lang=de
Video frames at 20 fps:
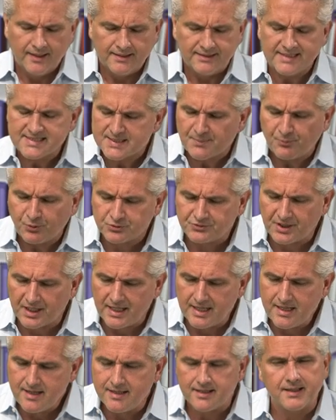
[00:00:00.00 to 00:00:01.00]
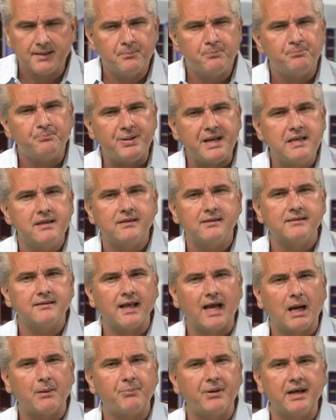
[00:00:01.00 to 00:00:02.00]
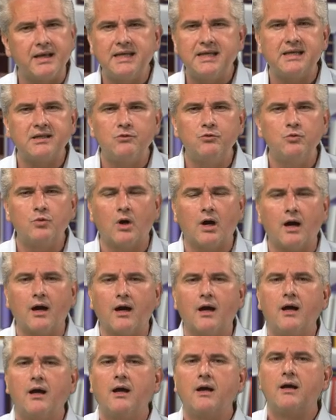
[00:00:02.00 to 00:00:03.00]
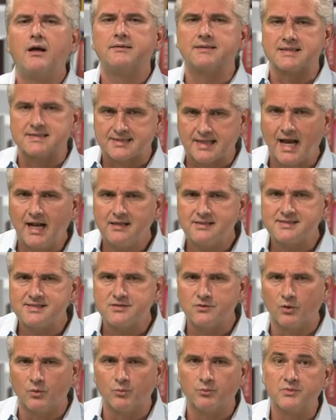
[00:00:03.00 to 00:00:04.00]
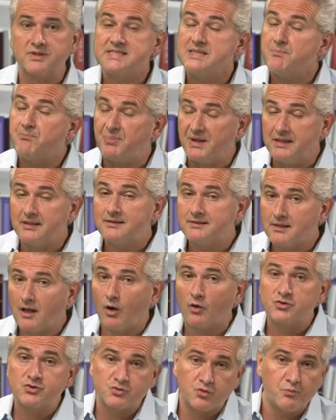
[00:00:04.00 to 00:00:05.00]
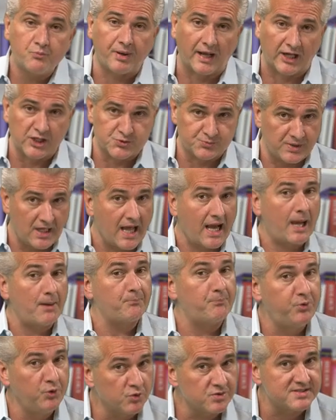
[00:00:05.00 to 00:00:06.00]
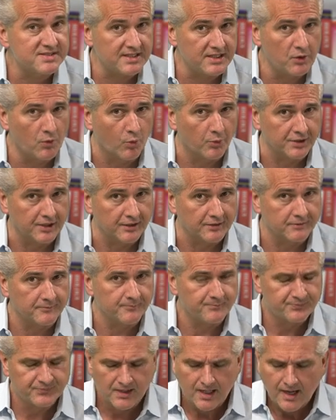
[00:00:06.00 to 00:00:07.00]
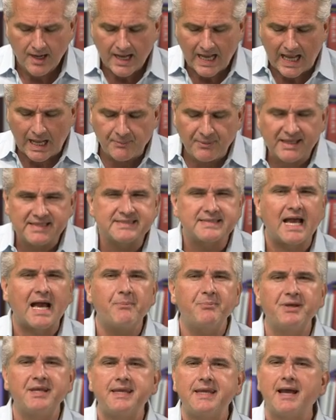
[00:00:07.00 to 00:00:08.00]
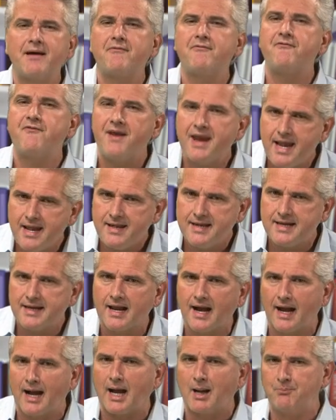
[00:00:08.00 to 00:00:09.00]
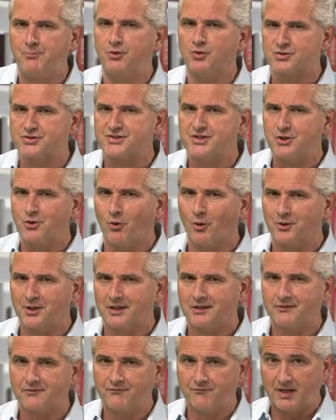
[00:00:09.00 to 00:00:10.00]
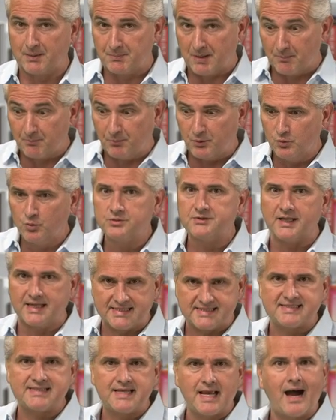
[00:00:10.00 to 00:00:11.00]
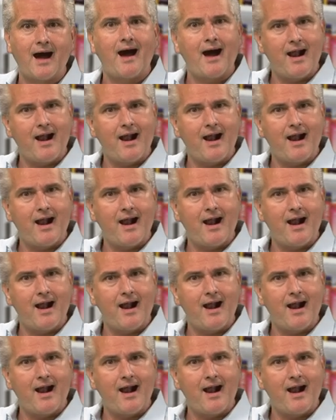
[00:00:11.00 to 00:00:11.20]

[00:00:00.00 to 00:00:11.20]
Diese Proteine binden aber nicht nur das Calcium. Sie binden auch zum Beispiel H-Ionen. plus Aber jetzt habe ich ja weniger H-Ionen, plus weil mein Blut ist ja